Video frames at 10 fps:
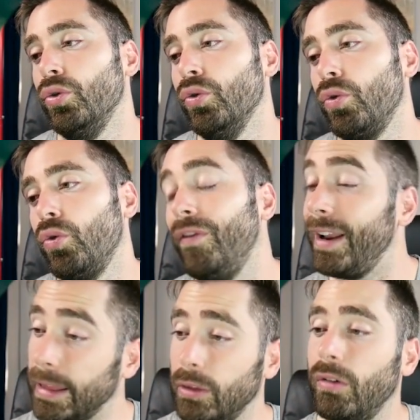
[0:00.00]
Donc on va
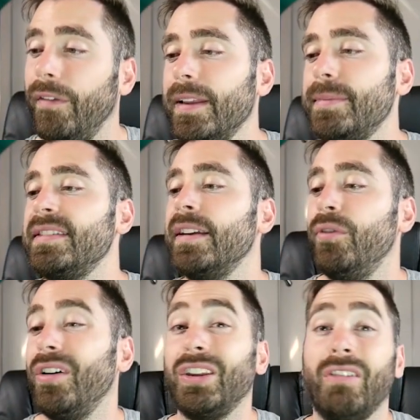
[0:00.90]
là-dedans, on va faire des petites
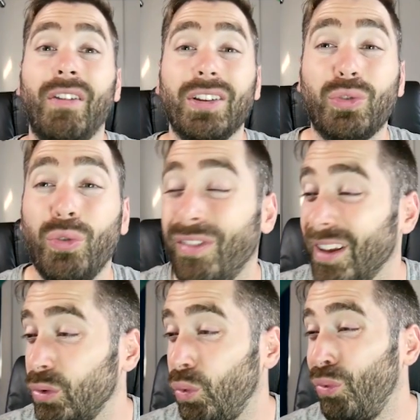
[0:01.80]
invoques et on va voir ce qu'on
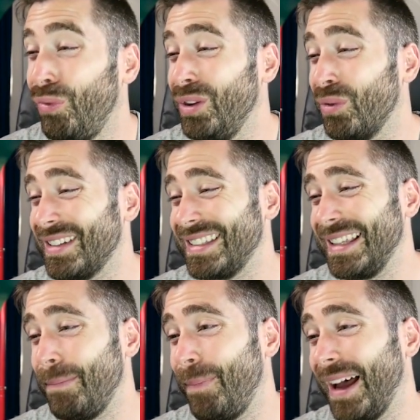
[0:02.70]
va trouver. Donc
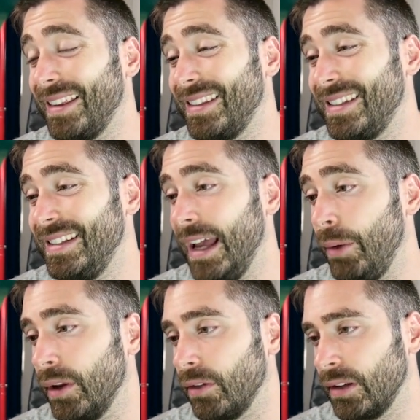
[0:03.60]
c'est parti. Ah
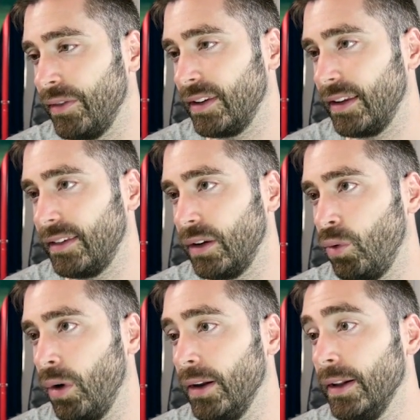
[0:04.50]
oui, attends, il y avait ça, c'était
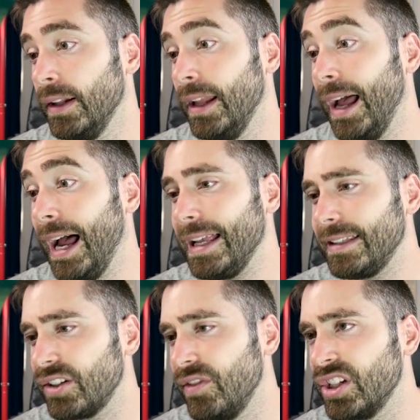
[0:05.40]
quoi Ah
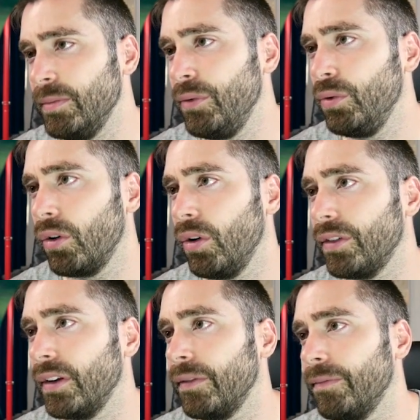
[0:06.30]
ça, j'avais jamais vu
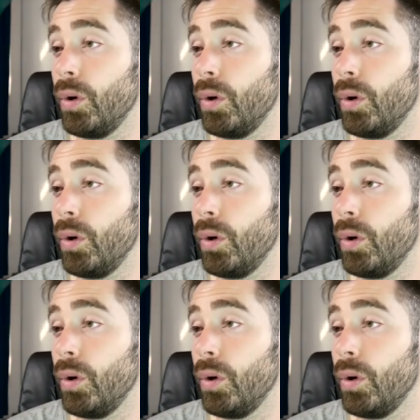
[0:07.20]
encore ça.